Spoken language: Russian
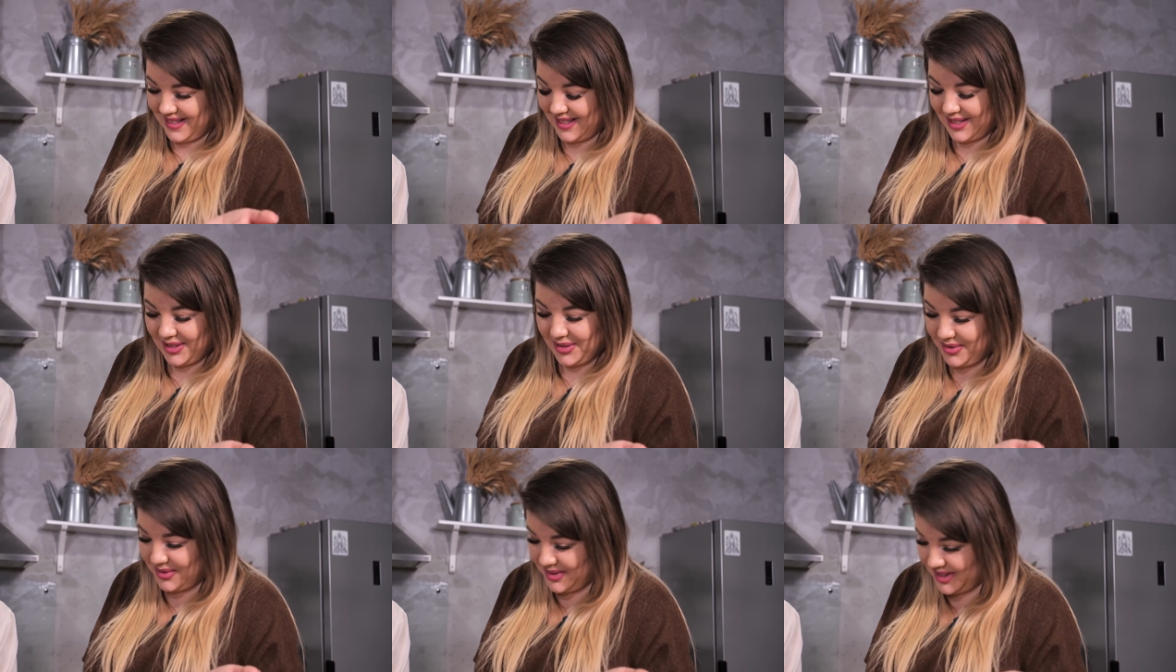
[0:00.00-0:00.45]

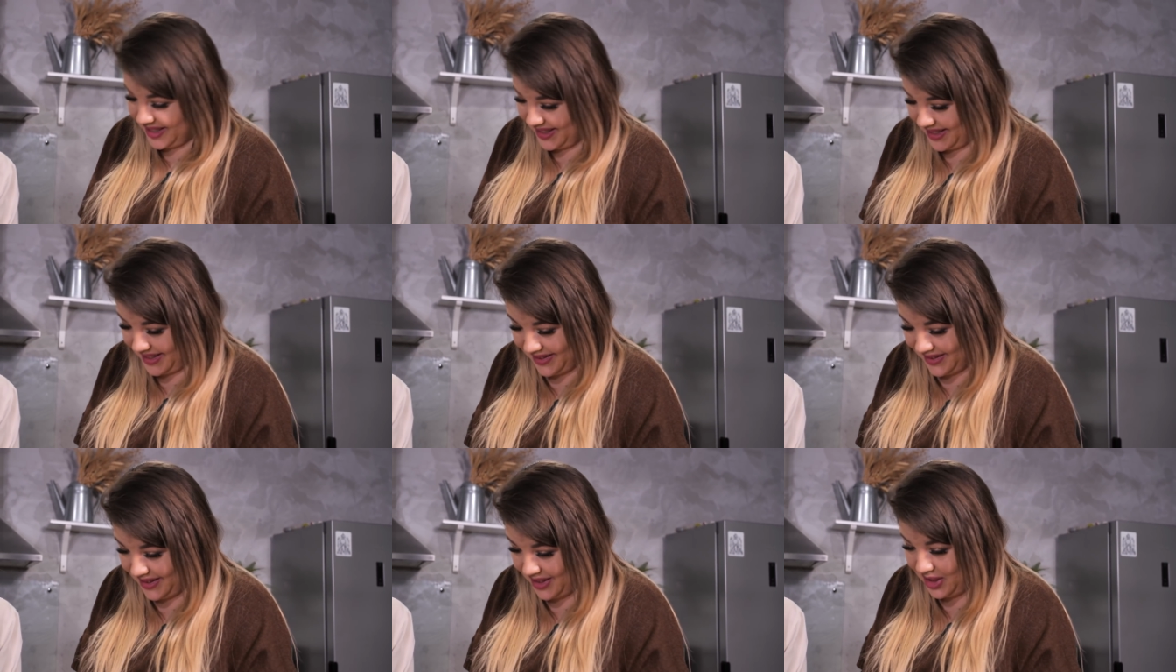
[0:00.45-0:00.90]
скажу
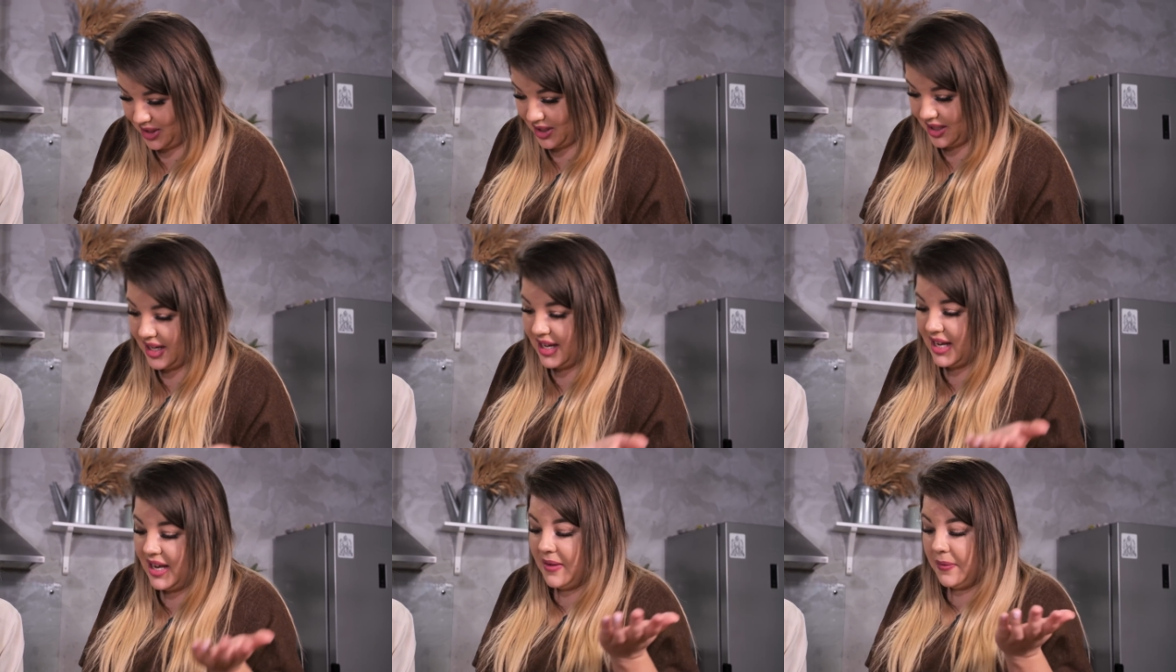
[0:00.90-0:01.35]
ужасные вещи,
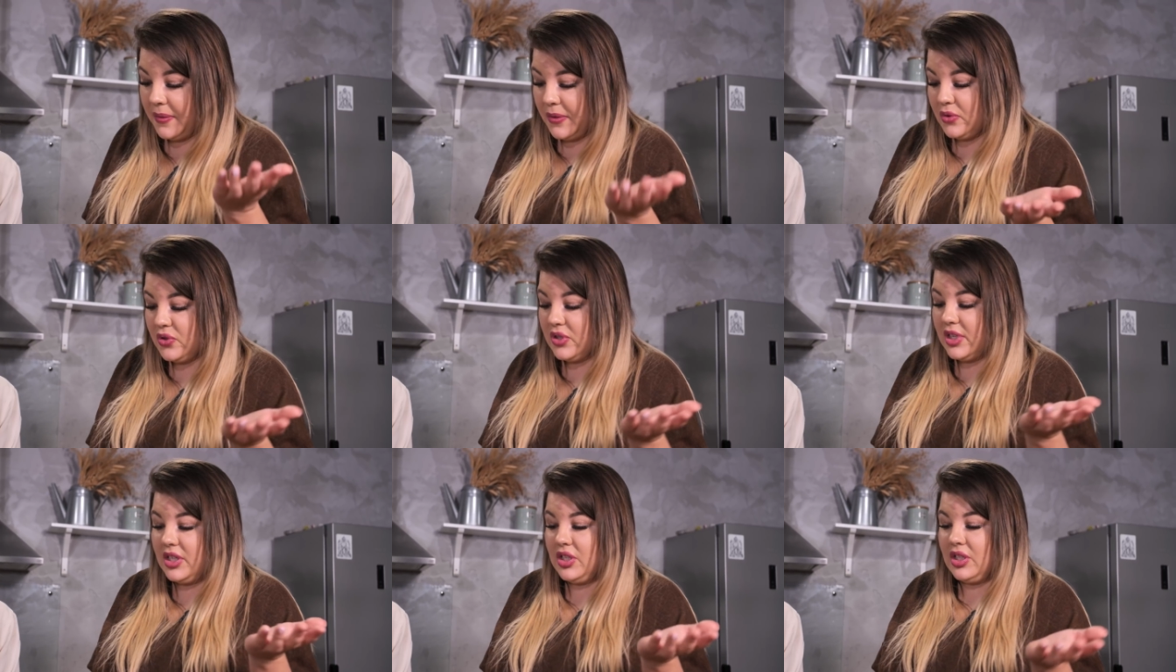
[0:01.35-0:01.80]

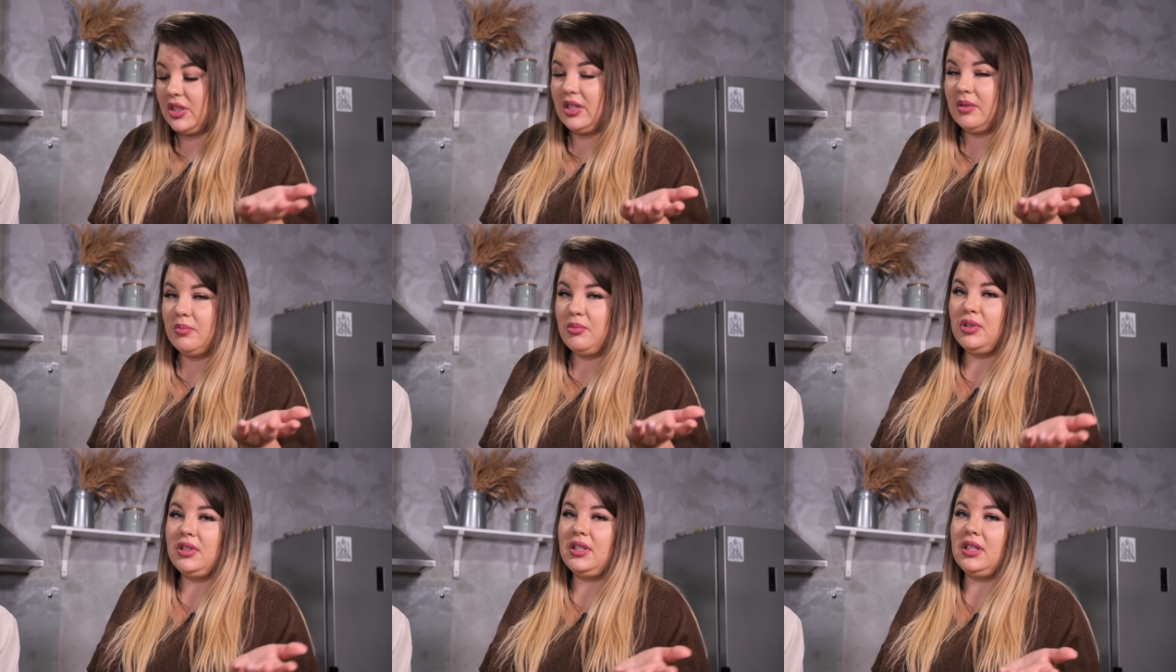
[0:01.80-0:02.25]
ну, значит,
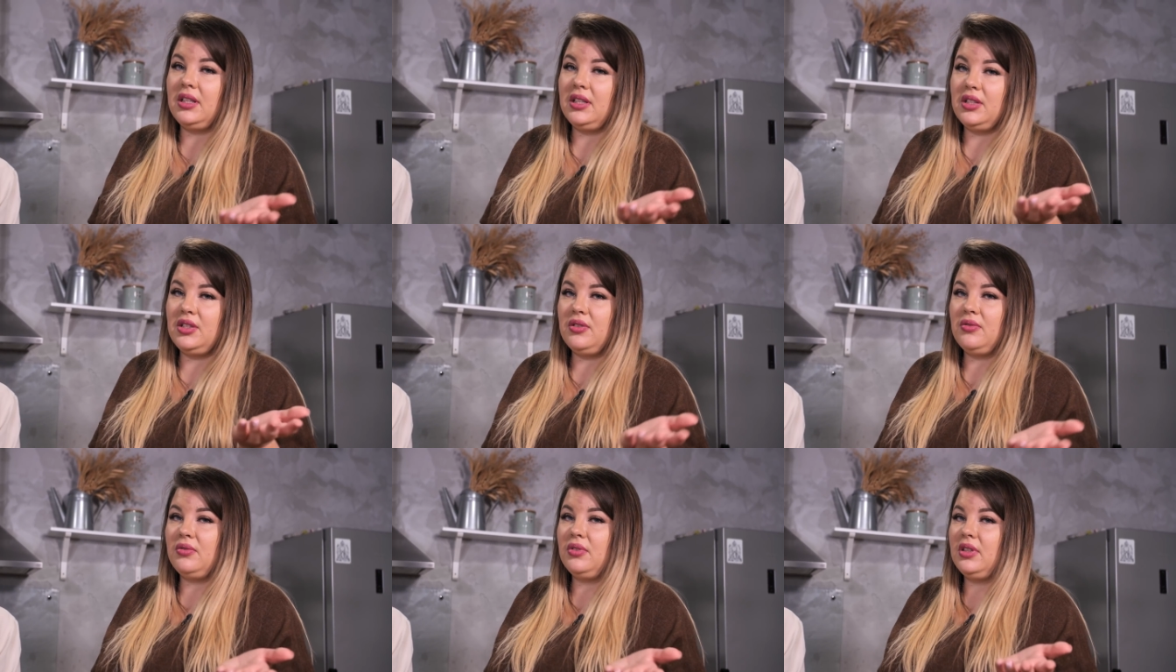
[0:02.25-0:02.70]
ему это
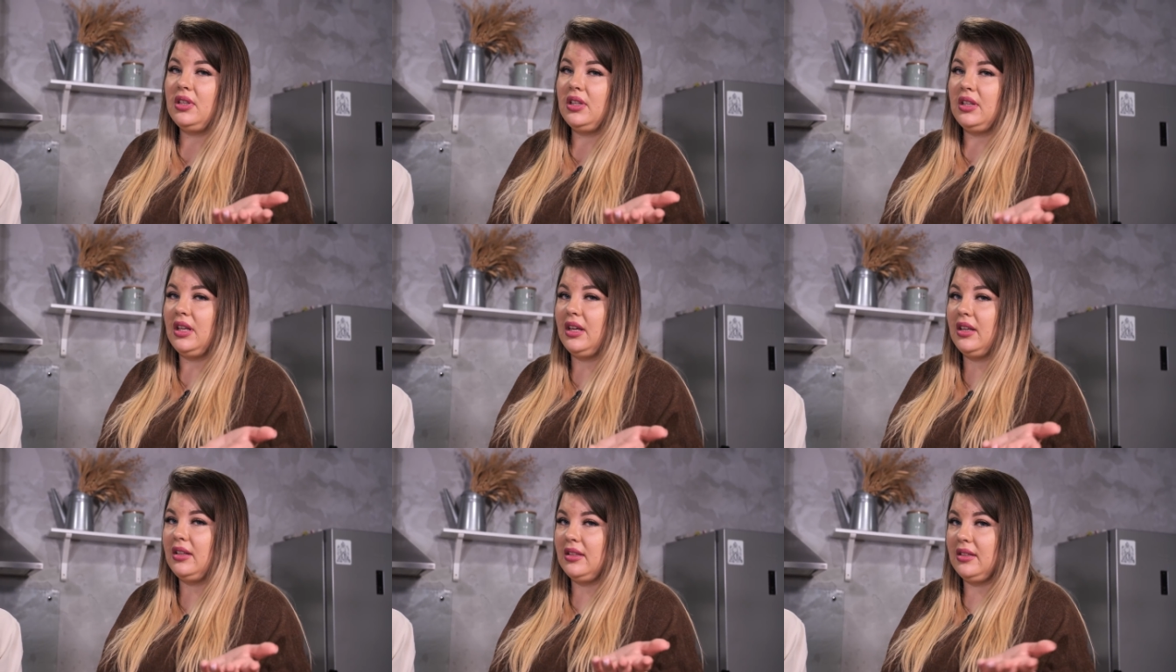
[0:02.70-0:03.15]
для чего-то
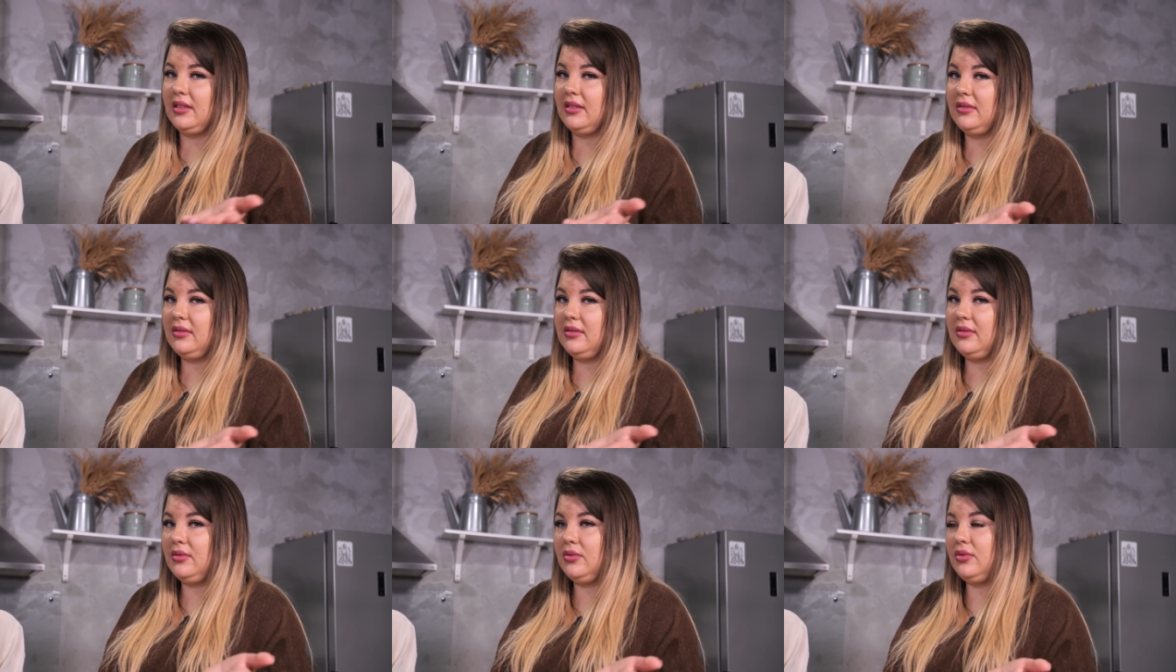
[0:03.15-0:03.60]
надо.
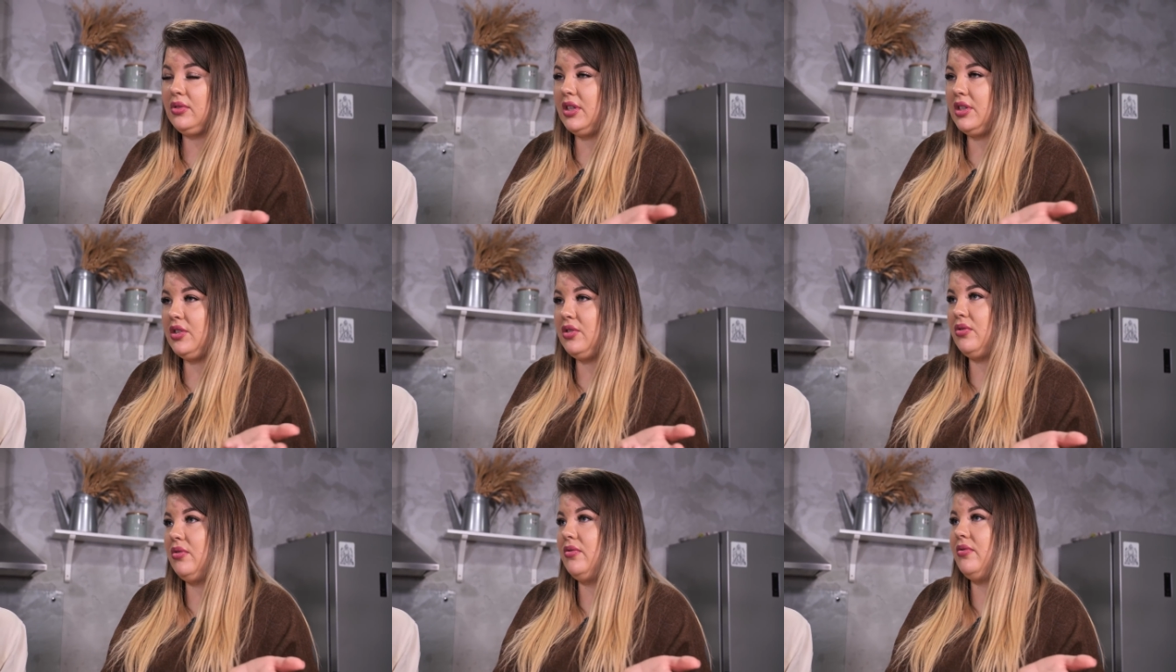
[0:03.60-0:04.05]
Ну,
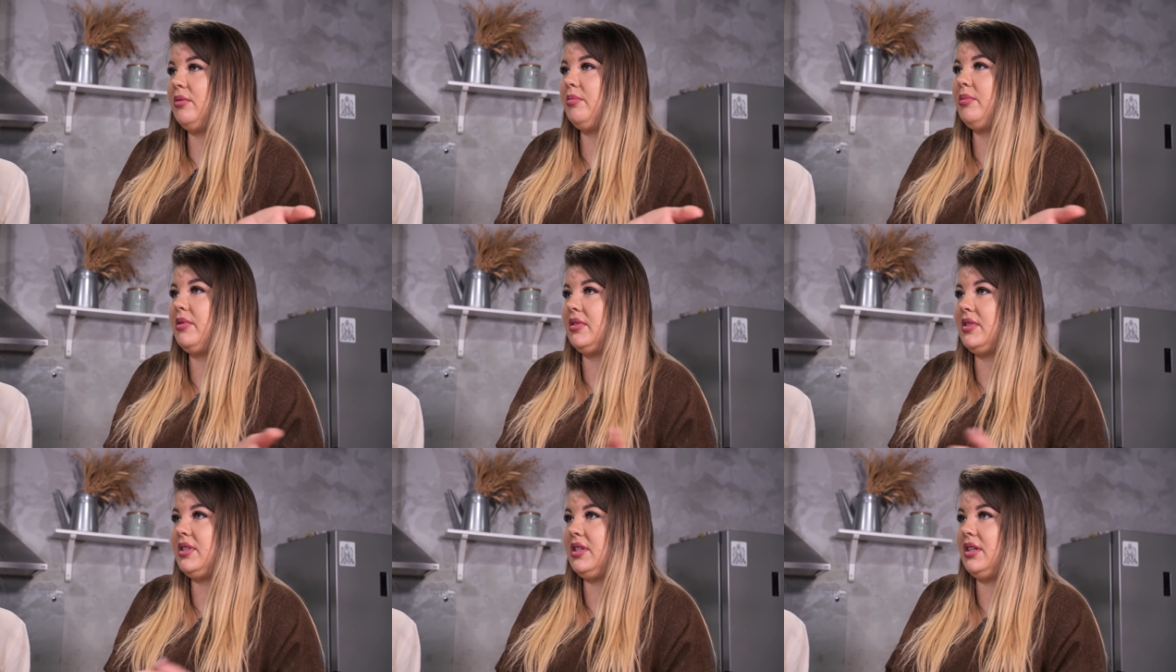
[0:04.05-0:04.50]
значит, он
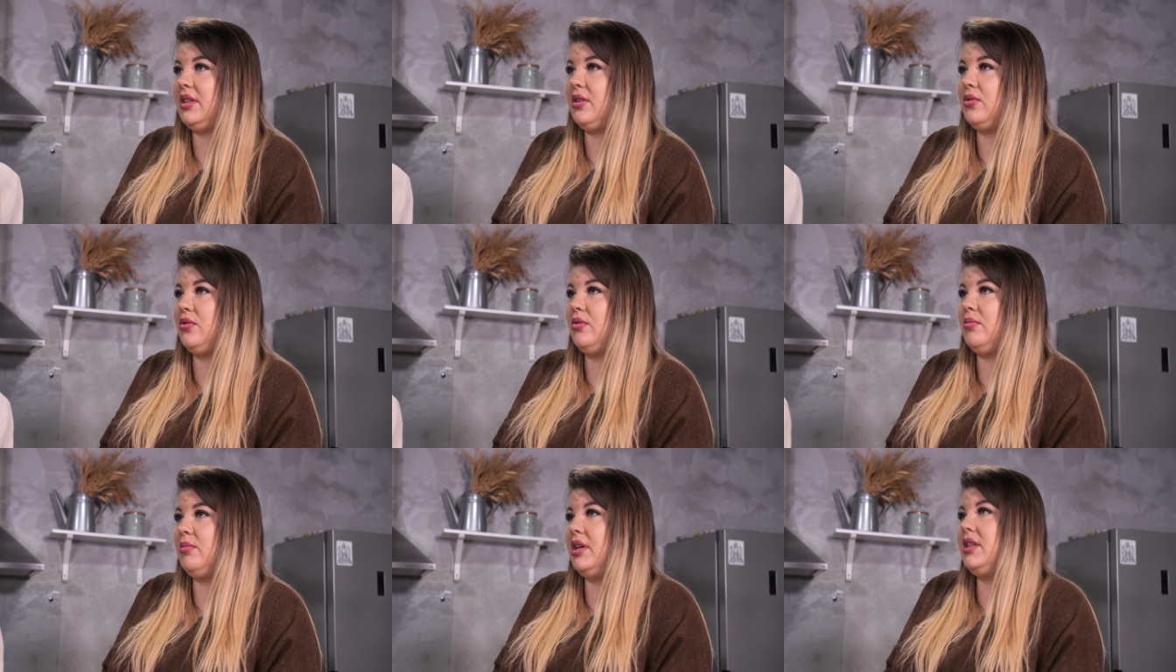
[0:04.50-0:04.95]
выбрал себе
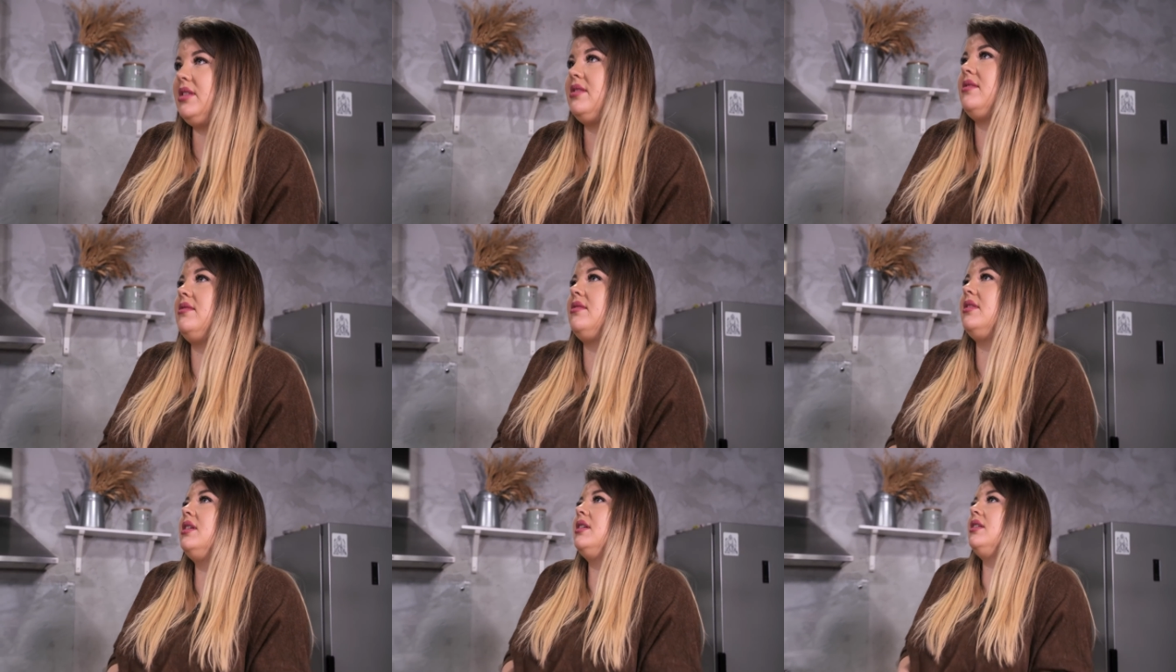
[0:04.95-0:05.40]
такую мать,